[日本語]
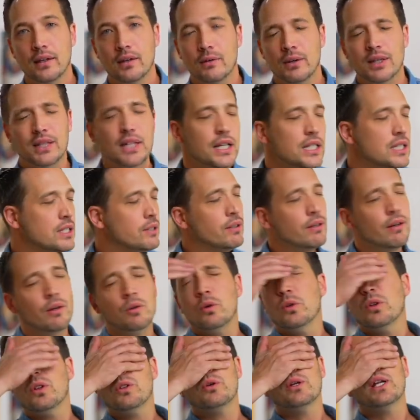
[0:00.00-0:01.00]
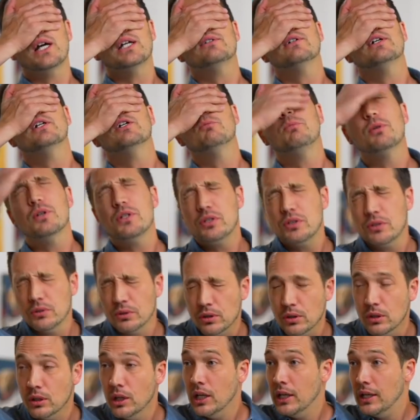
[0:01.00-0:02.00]
私にはこのドラクエのボス
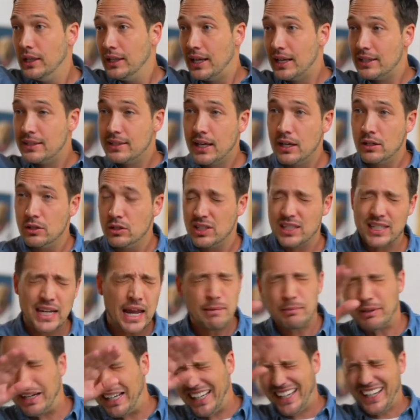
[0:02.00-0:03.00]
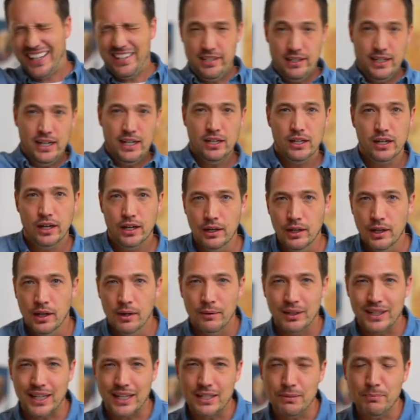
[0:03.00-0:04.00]
を助けるスライムがでかすぎる
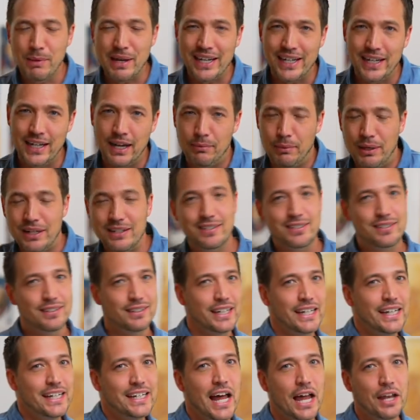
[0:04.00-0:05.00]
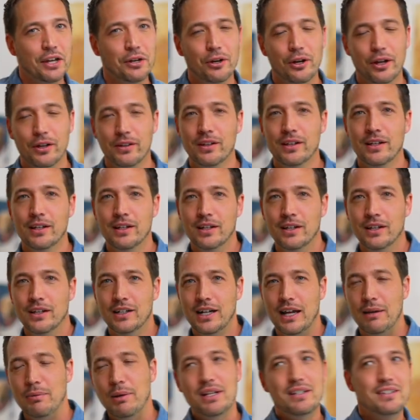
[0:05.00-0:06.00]
私まだレベル3なの
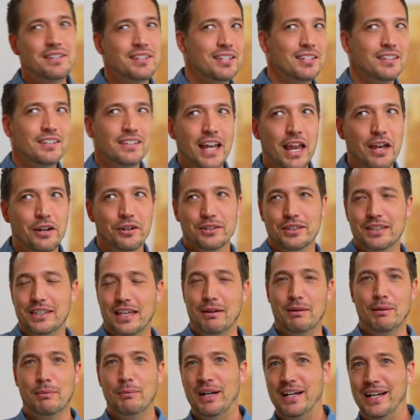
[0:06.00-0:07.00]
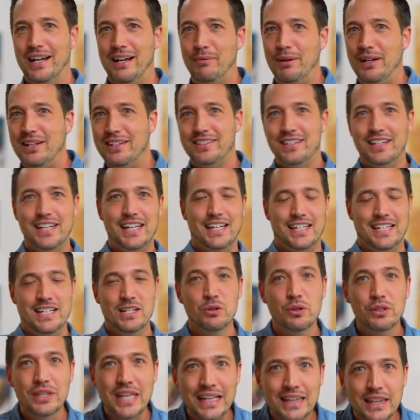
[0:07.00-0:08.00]
レベル2なのって今レベル3昨日
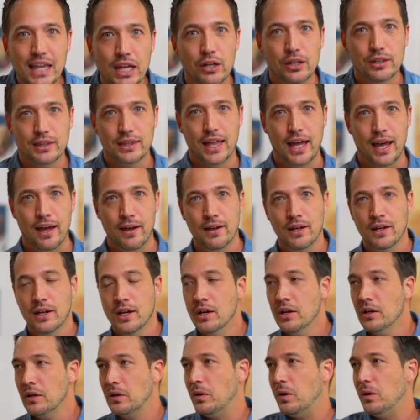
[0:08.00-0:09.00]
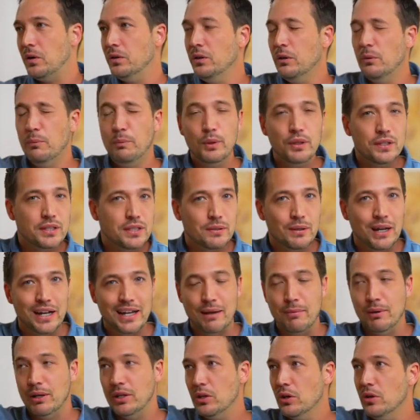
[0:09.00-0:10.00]
になったのってこのボスは
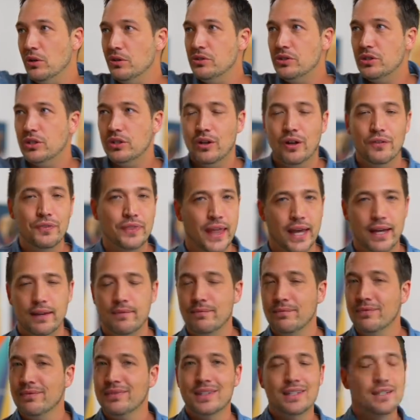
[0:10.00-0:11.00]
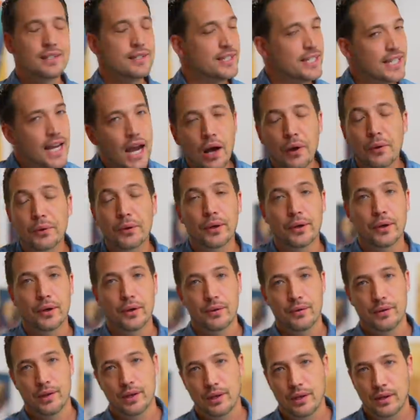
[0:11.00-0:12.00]
レベル40よってちゃうの
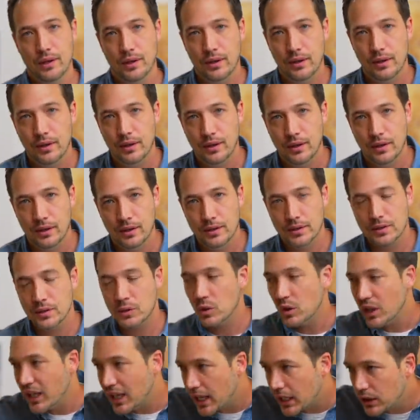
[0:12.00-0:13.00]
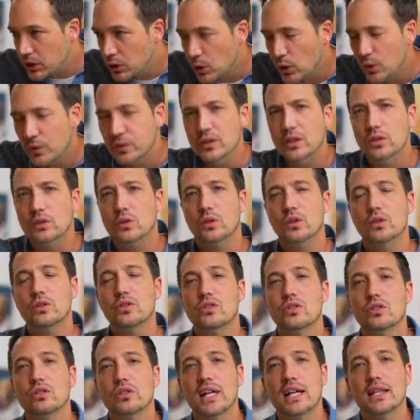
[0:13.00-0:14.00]
よ。それが恐怖の
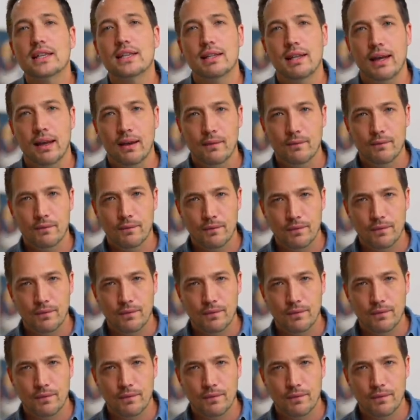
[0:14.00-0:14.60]
特徴だって。